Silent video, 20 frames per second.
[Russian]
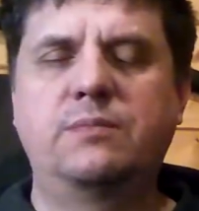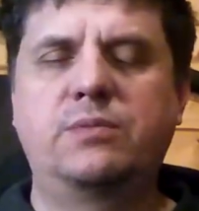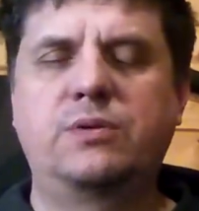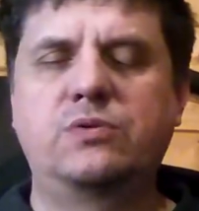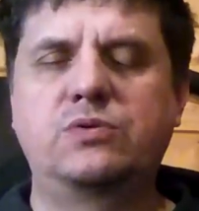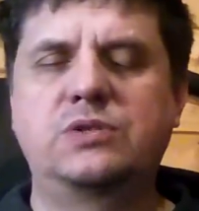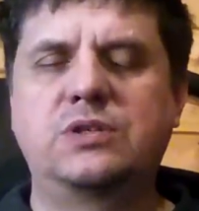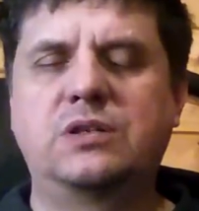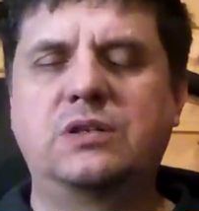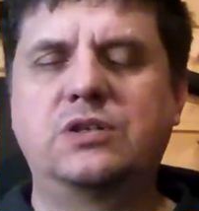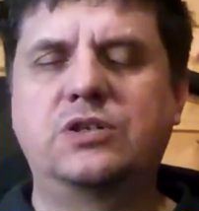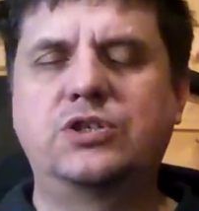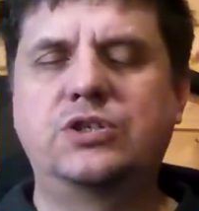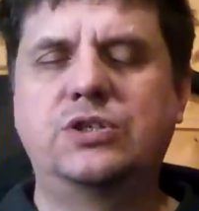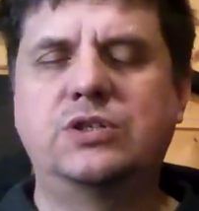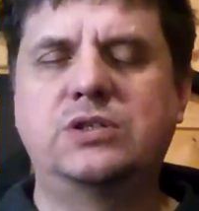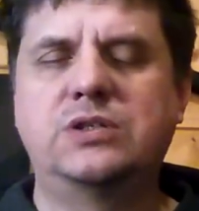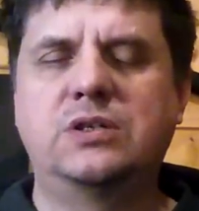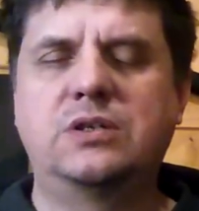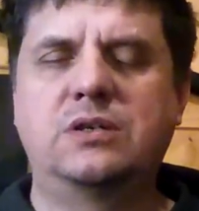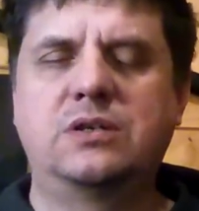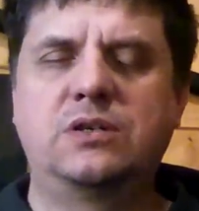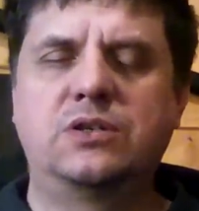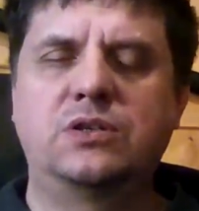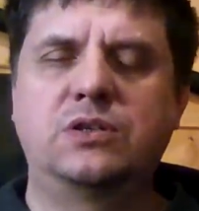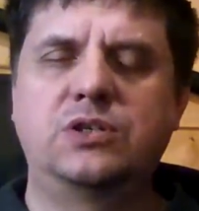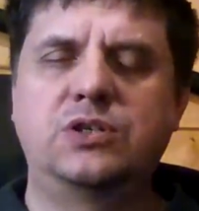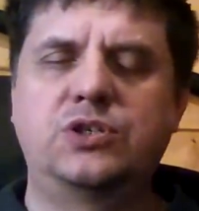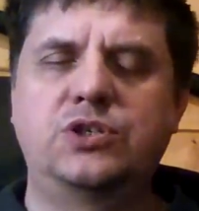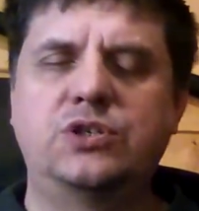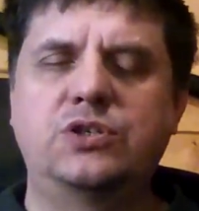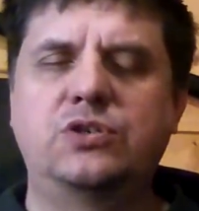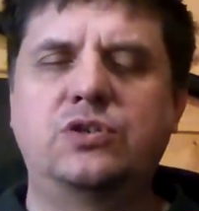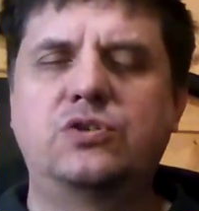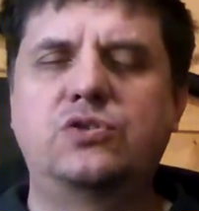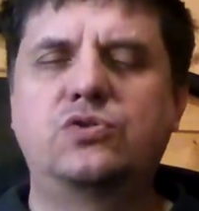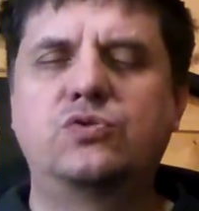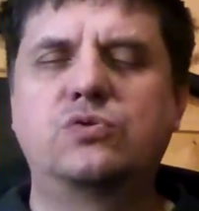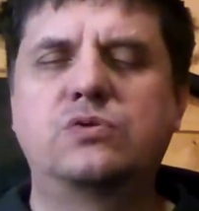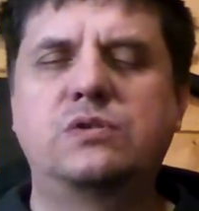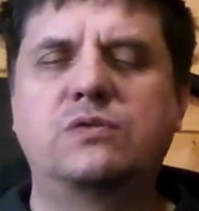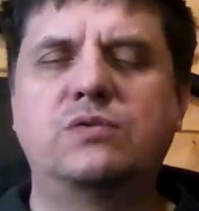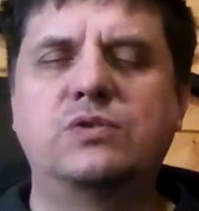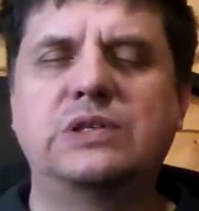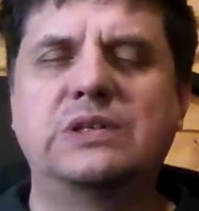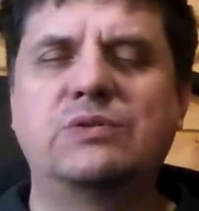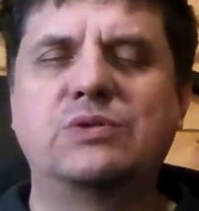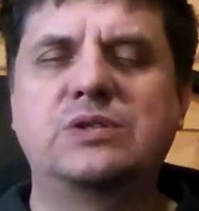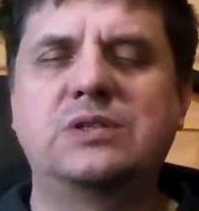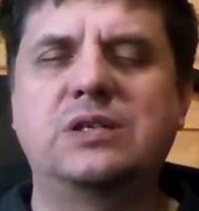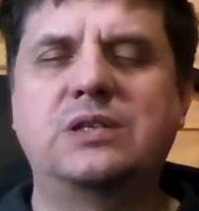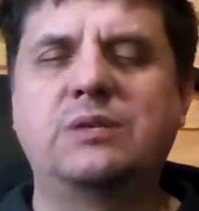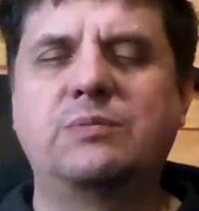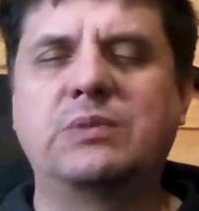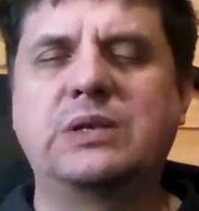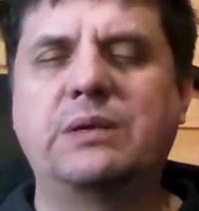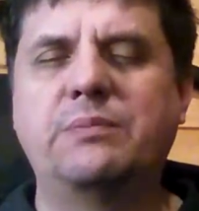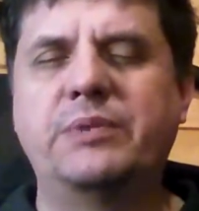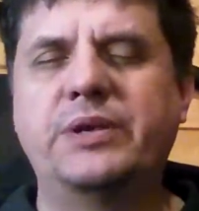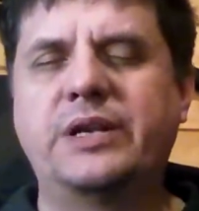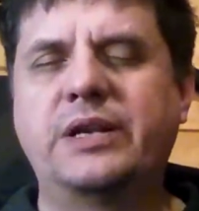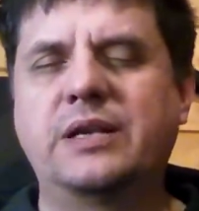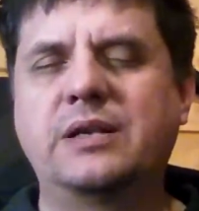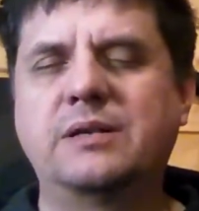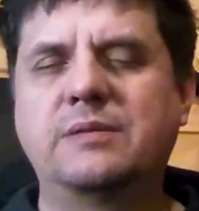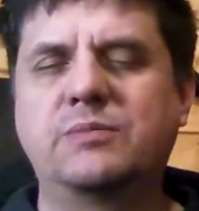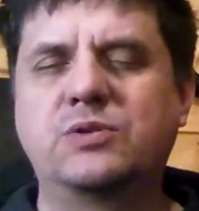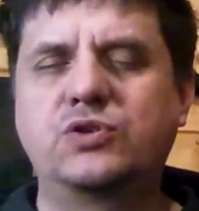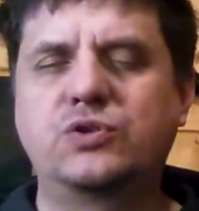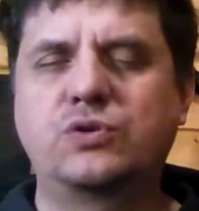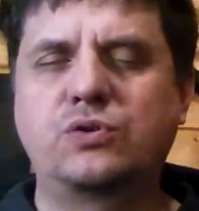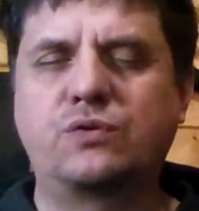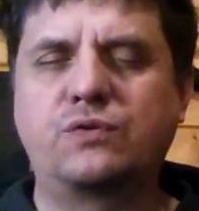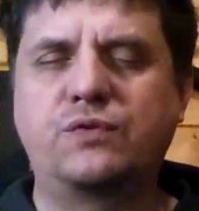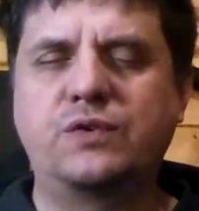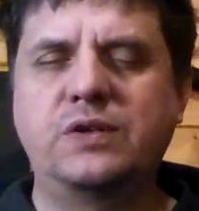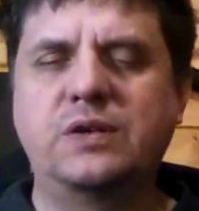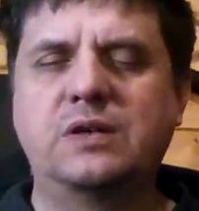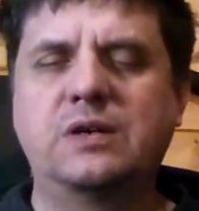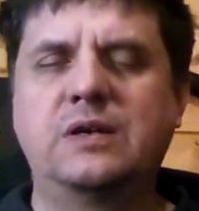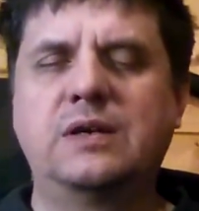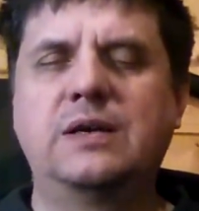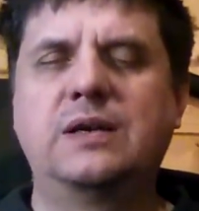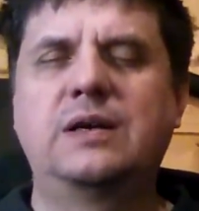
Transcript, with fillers: Просто дышите, дышите, чувствуйте вот с этим намерением, что вы